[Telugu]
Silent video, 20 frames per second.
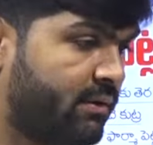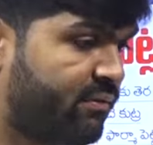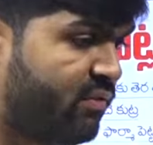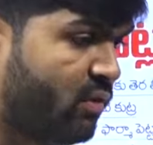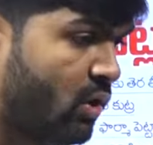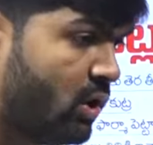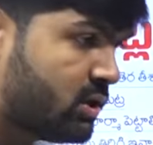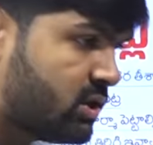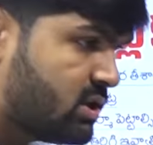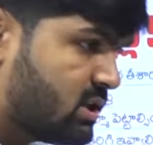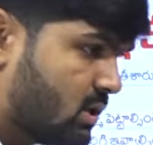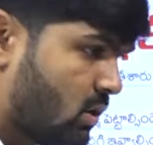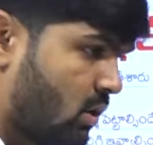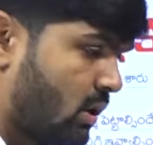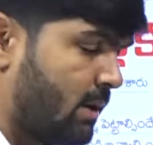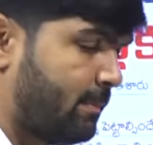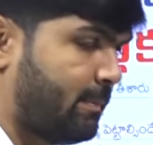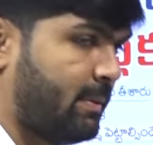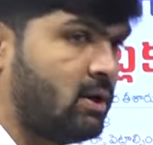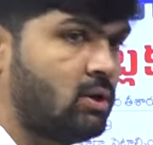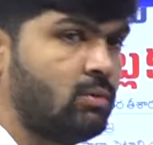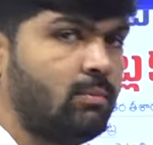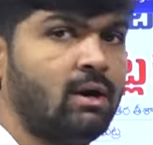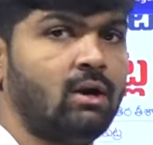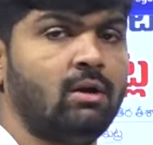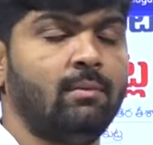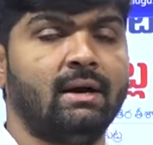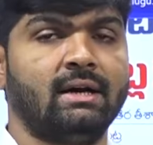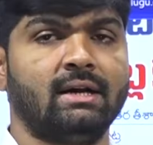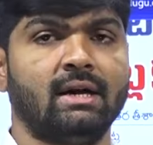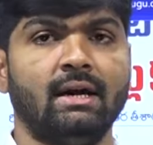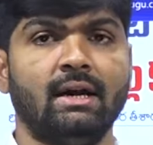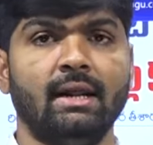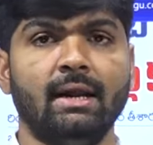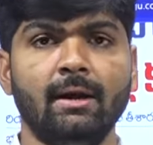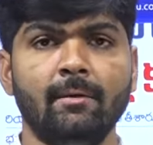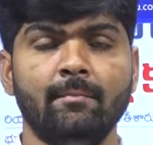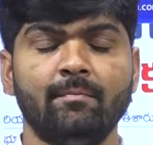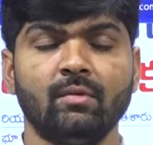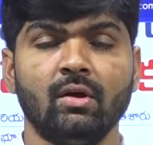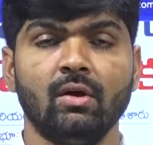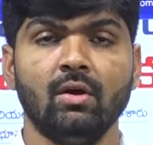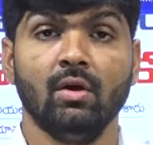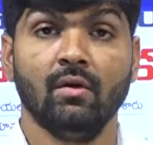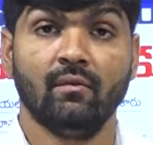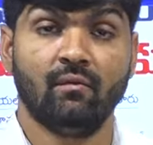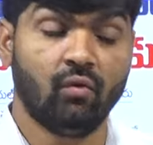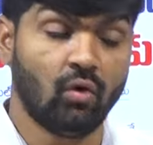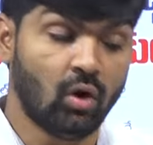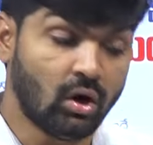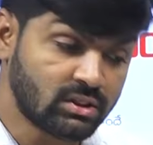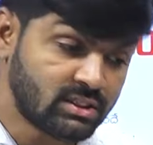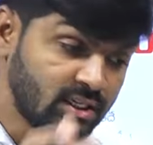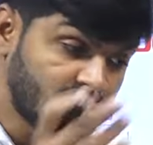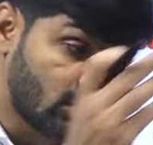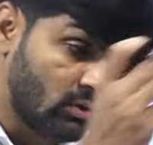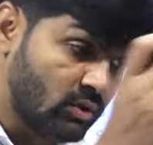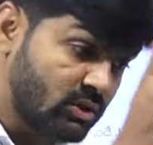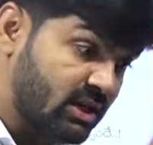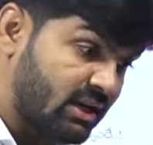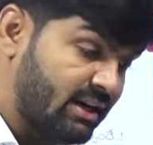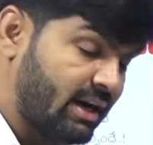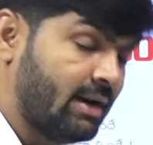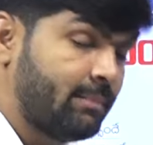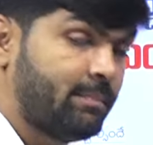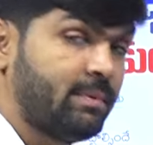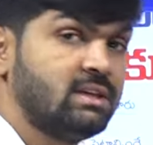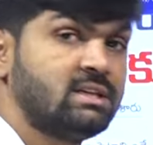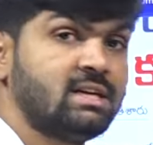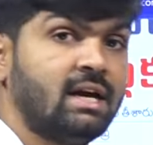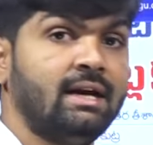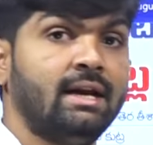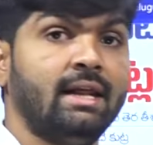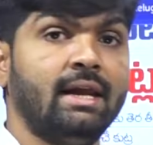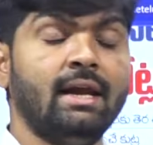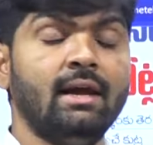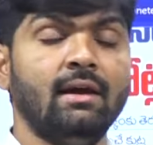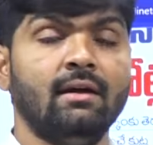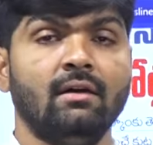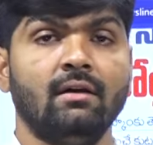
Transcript: మీరు ఫోర్త్ సిటీలోనే పెట్టుబడులు పెట్టండి ఫోర్త్ సిటీ నుంచే నడిపించండి